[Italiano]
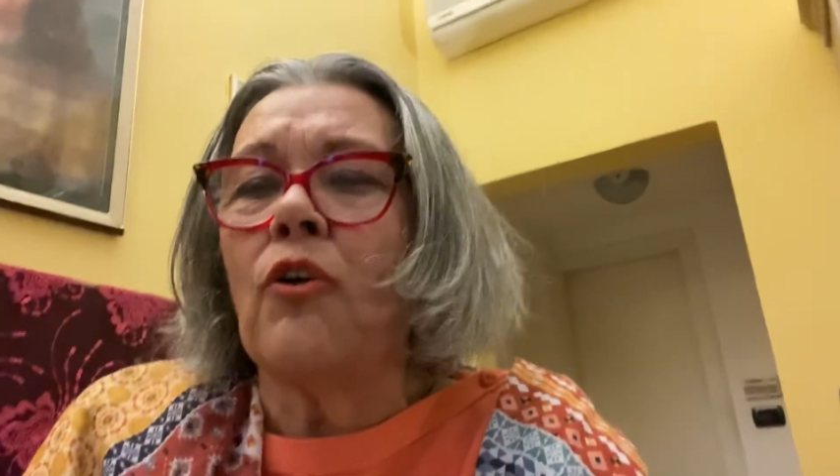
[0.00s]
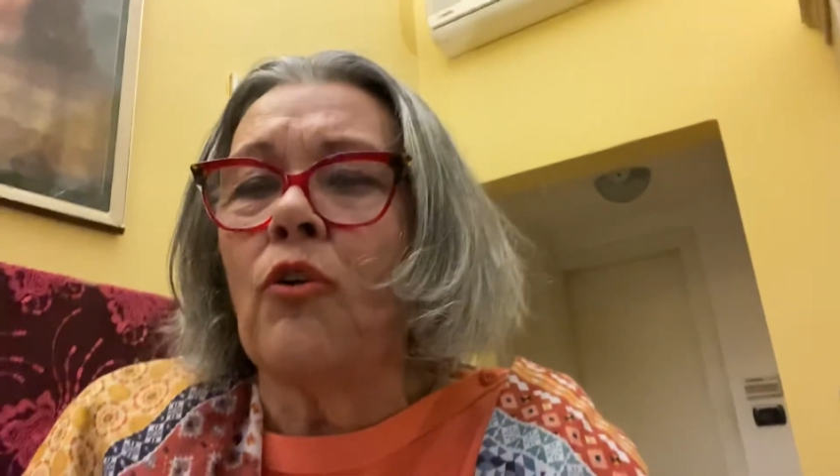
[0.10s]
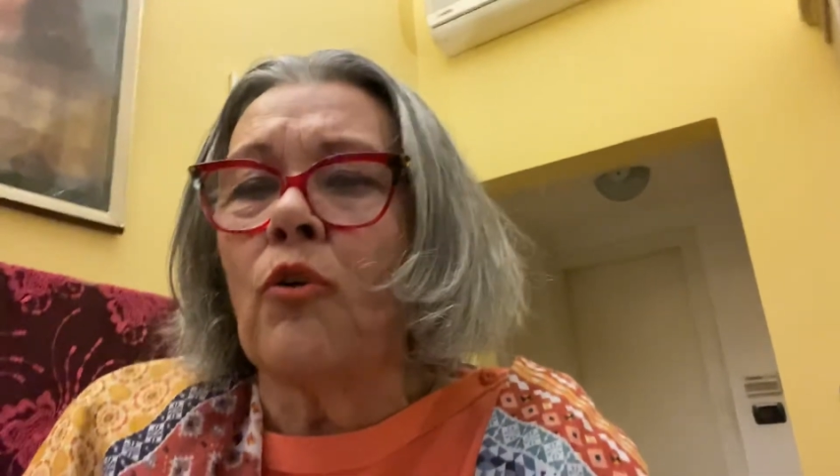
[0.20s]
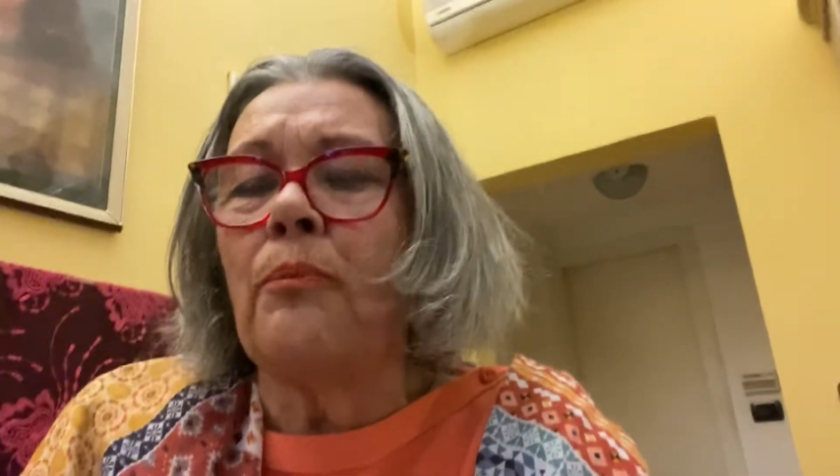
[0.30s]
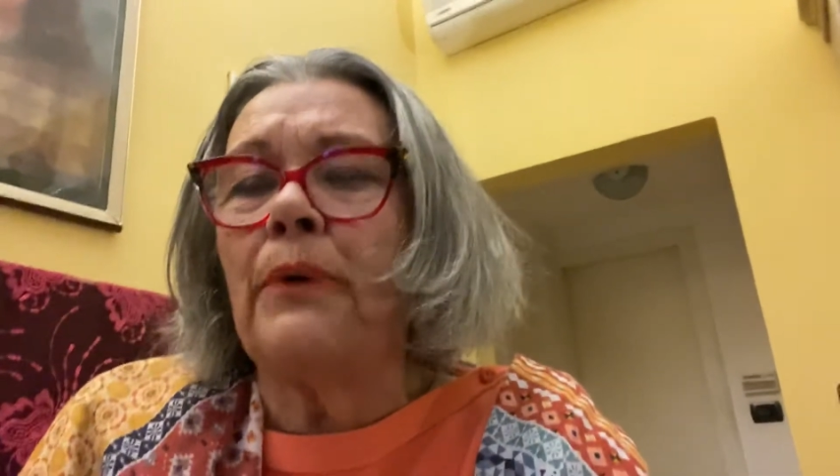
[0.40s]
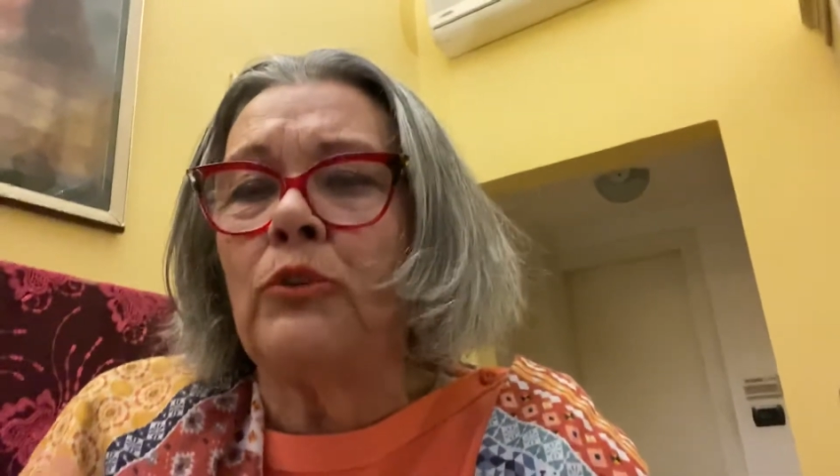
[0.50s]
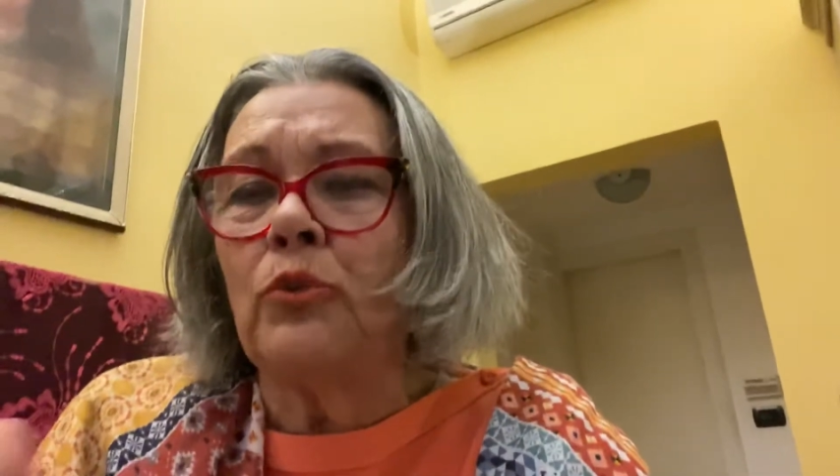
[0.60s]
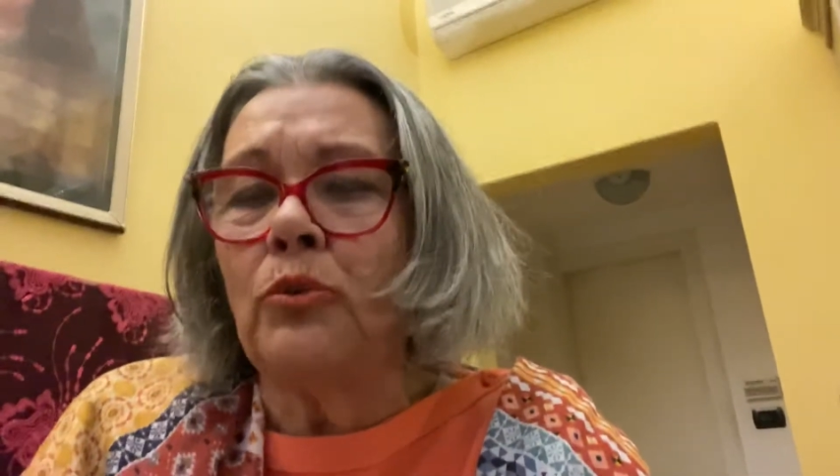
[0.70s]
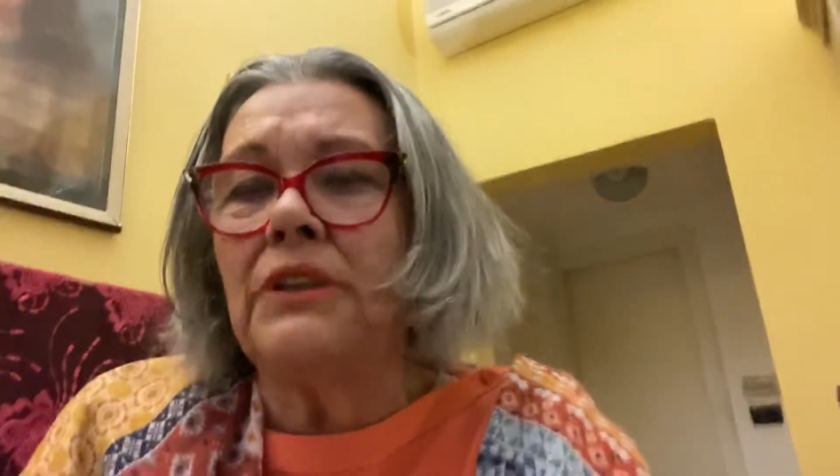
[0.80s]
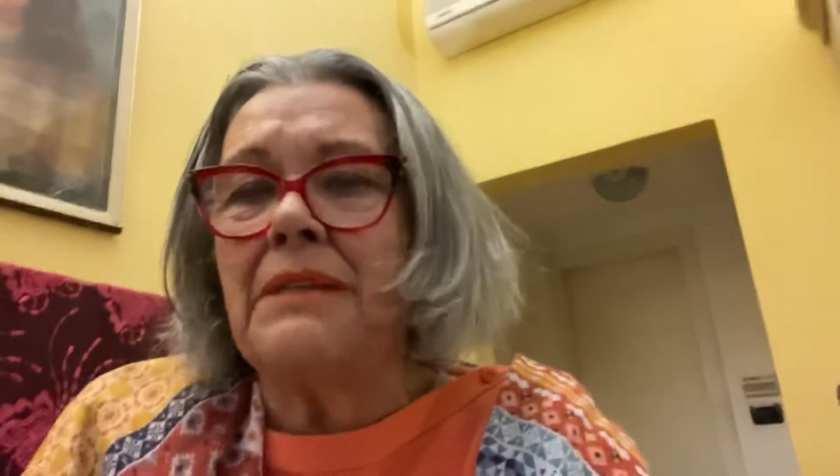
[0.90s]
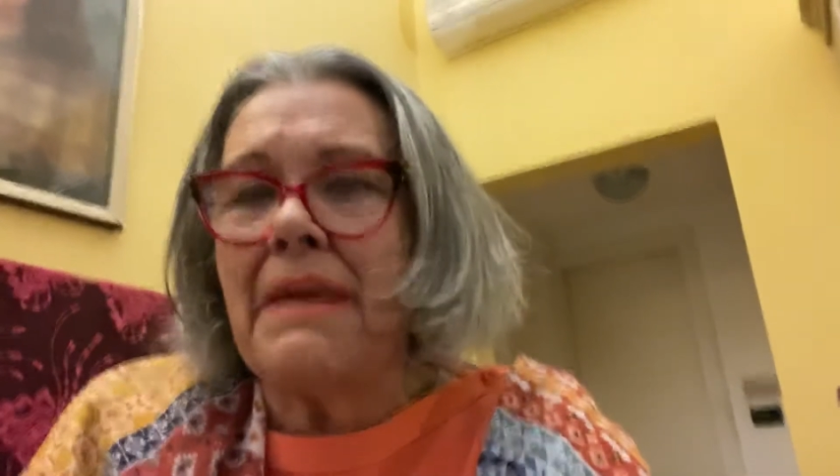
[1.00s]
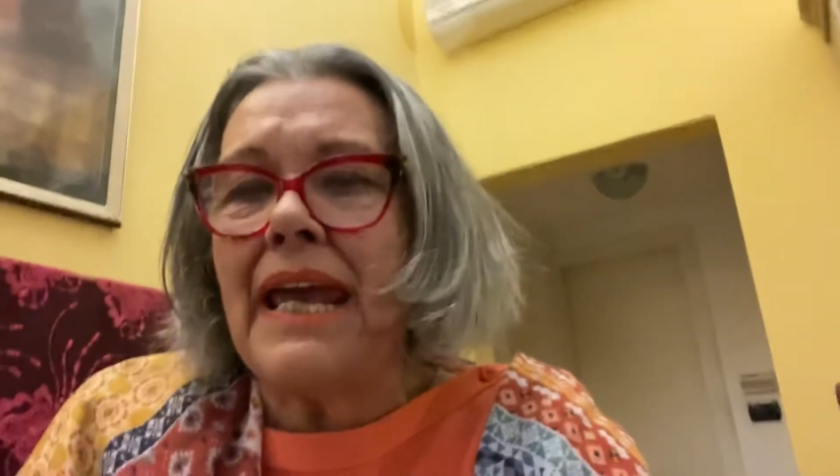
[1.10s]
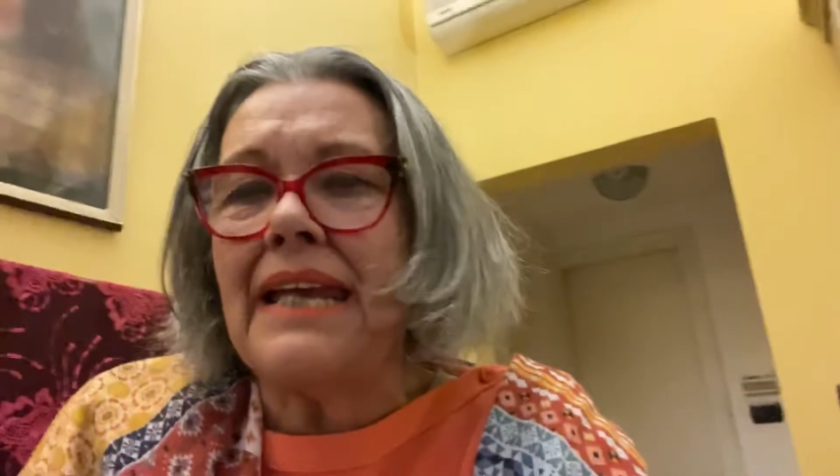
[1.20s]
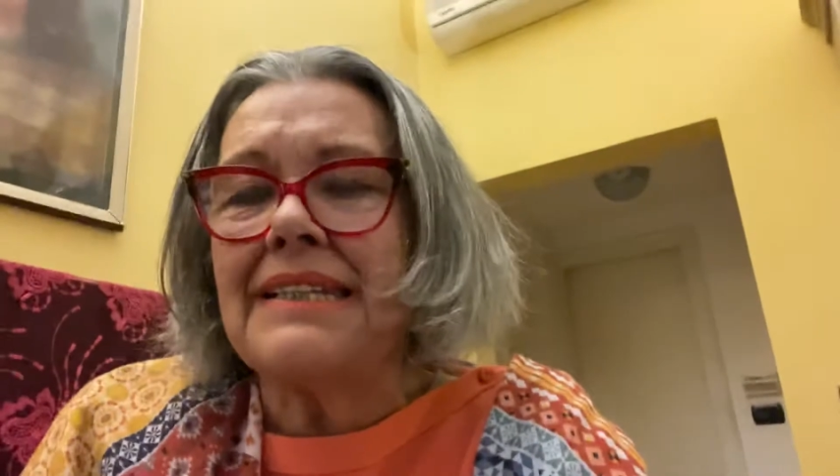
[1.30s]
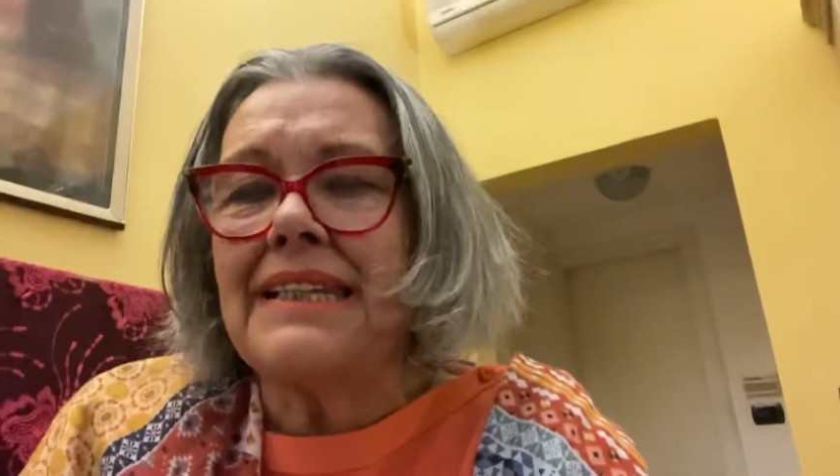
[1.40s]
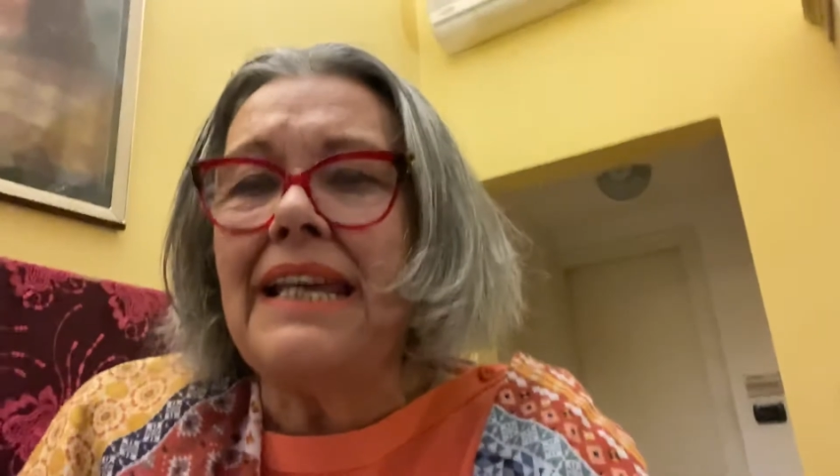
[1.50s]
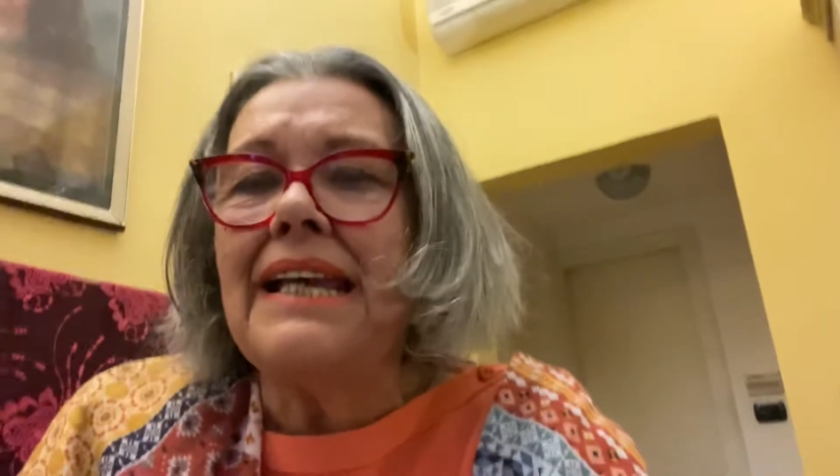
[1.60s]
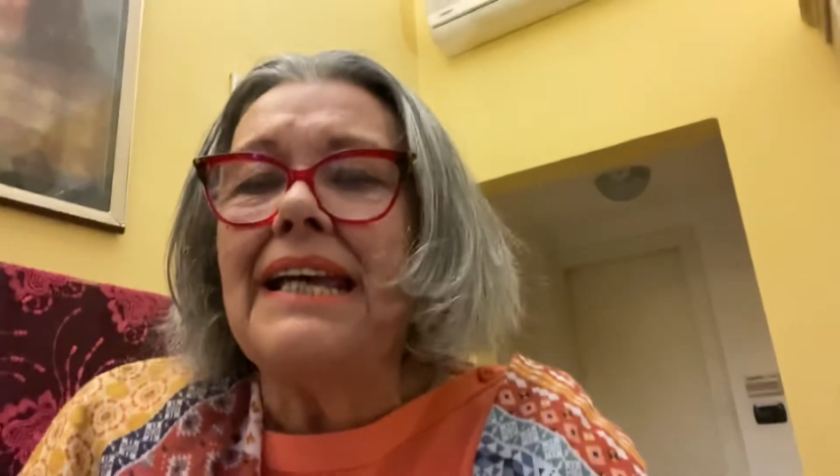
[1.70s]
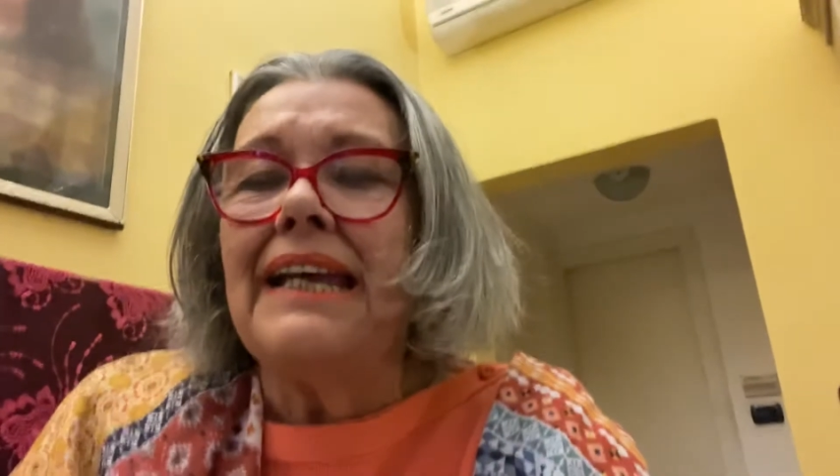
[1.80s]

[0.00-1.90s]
gruppi tutti i mesi